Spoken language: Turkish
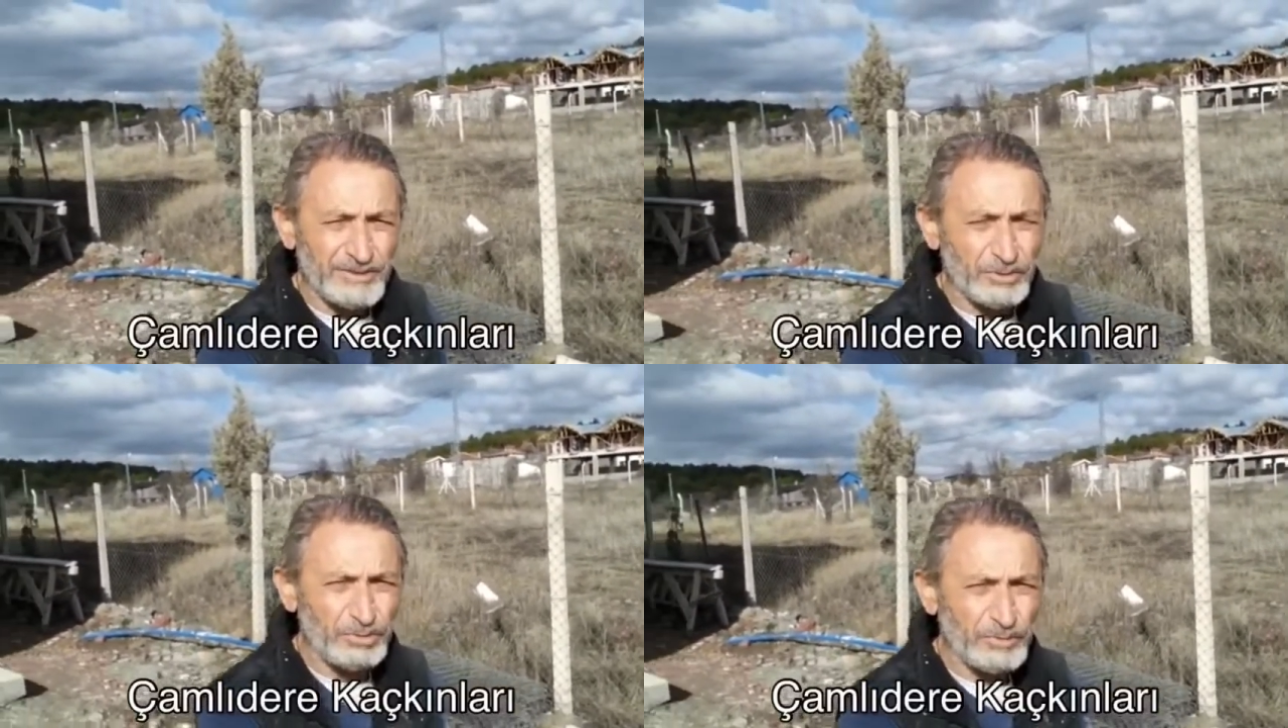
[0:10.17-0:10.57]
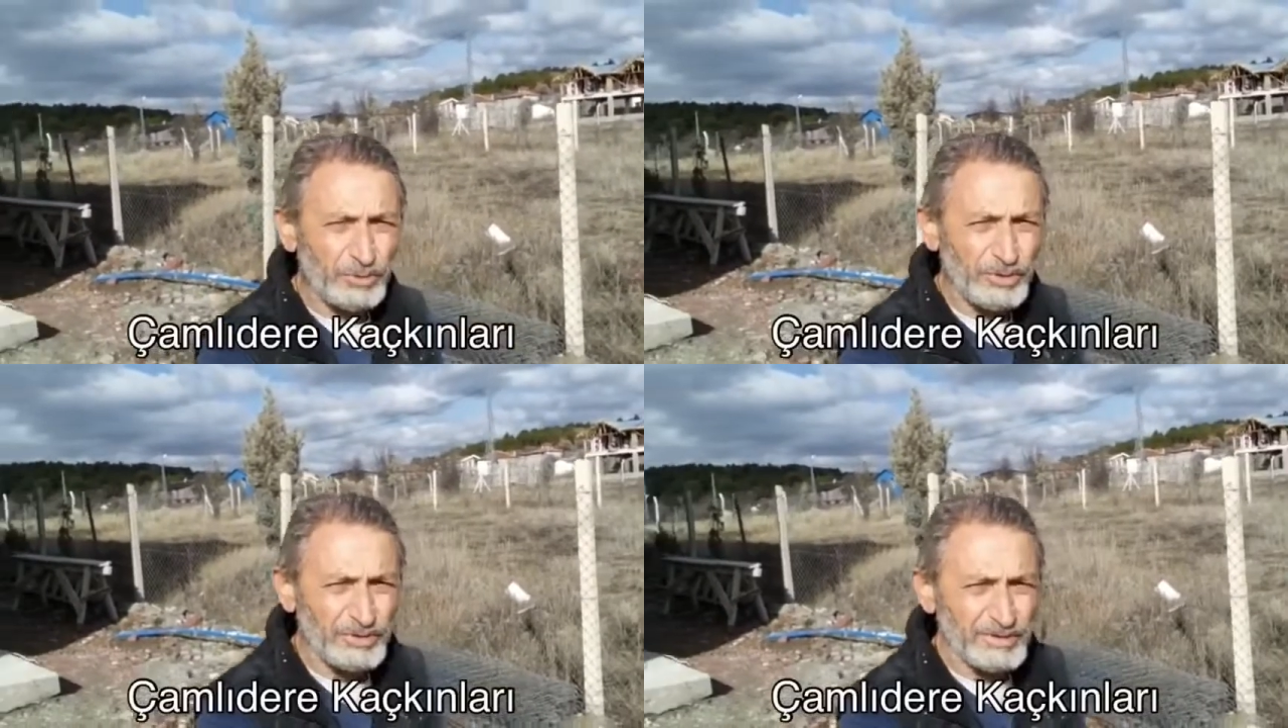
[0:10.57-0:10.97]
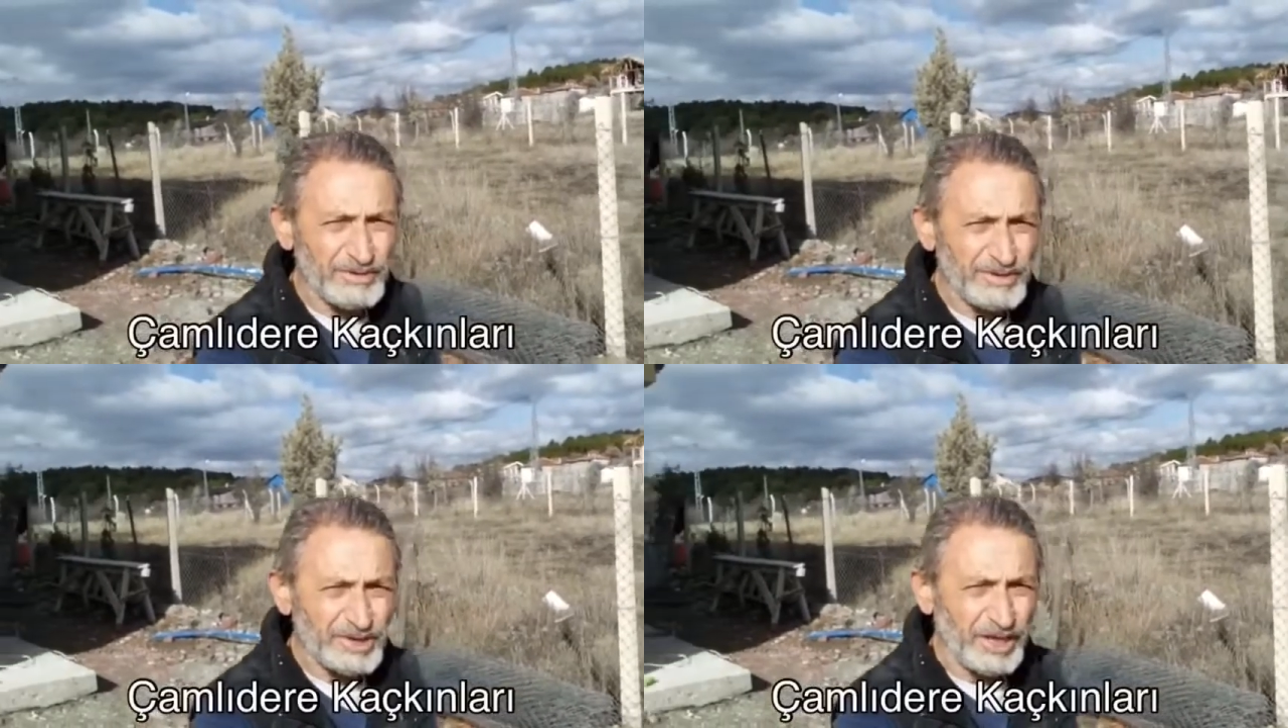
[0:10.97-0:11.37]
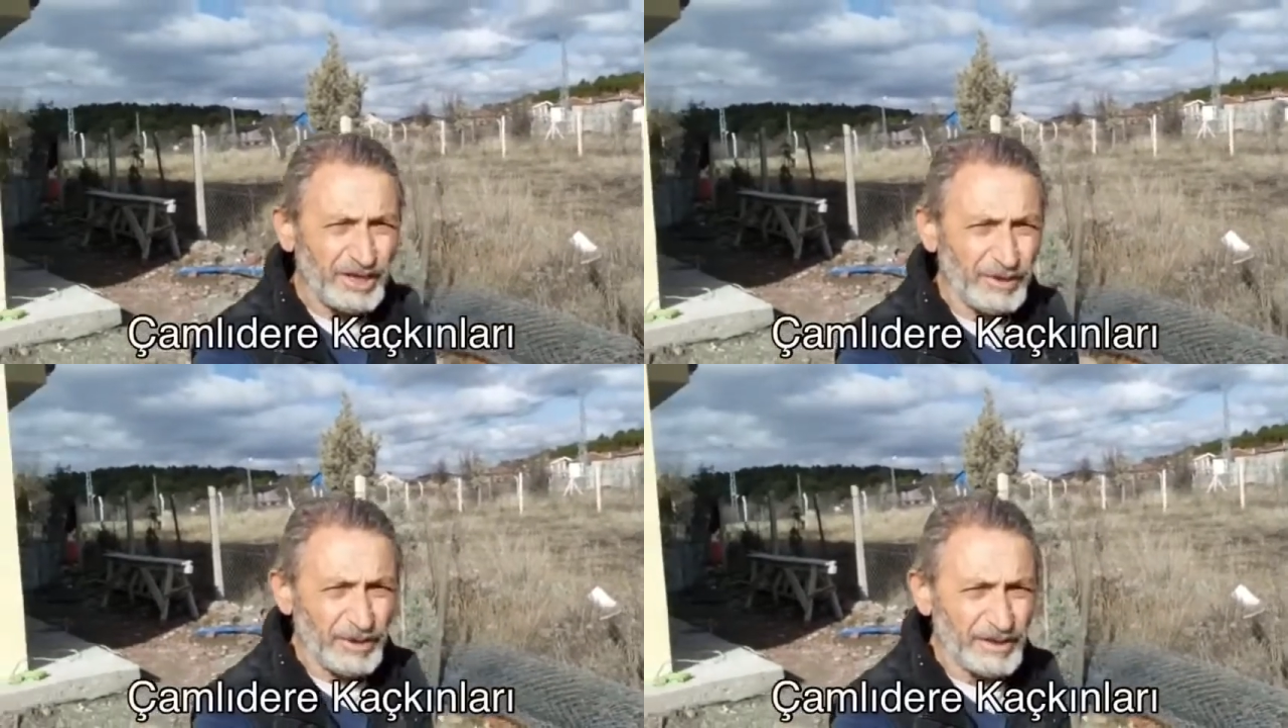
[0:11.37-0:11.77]
Çünkü bugün
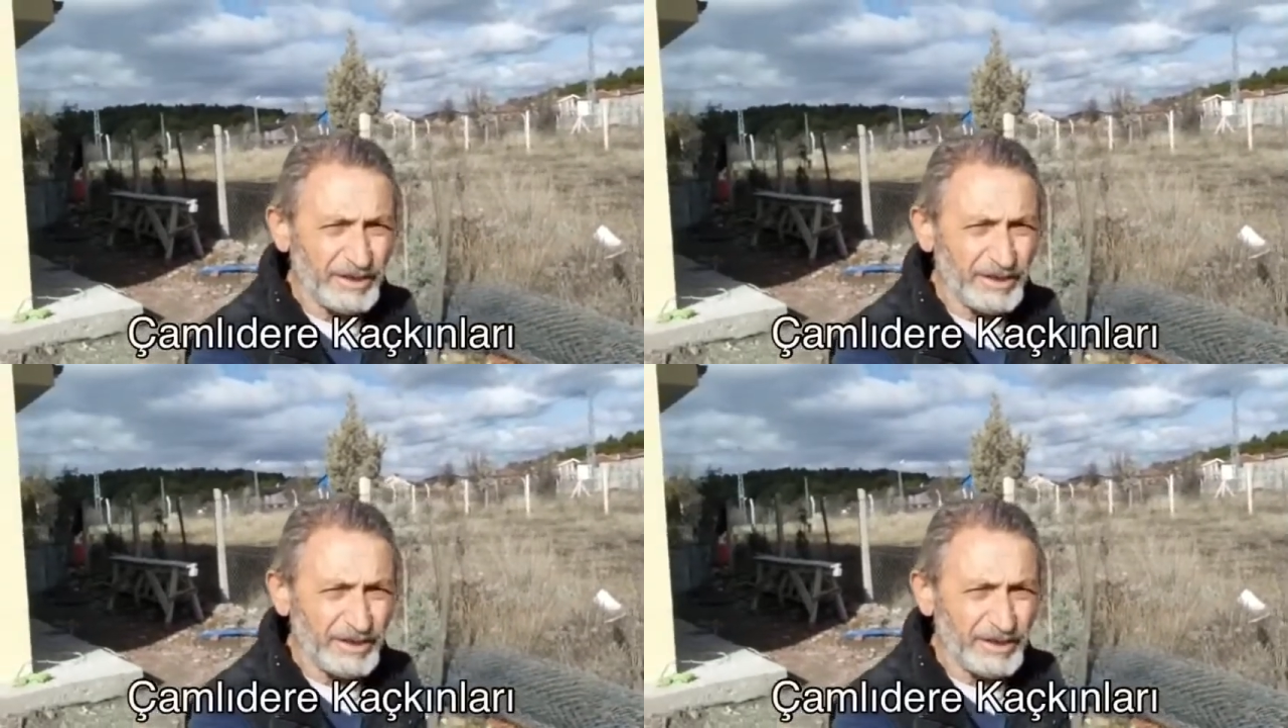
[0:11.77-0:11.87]
çelik kapılar